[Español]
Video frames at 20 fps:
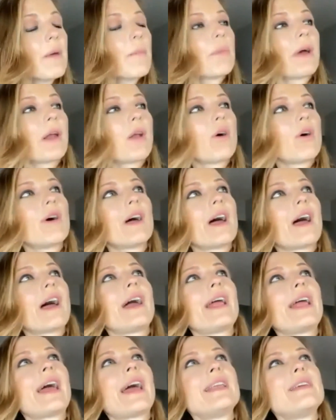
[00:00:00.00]
Pero
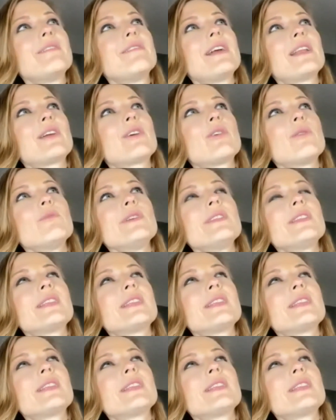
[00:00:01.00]
a, nivel como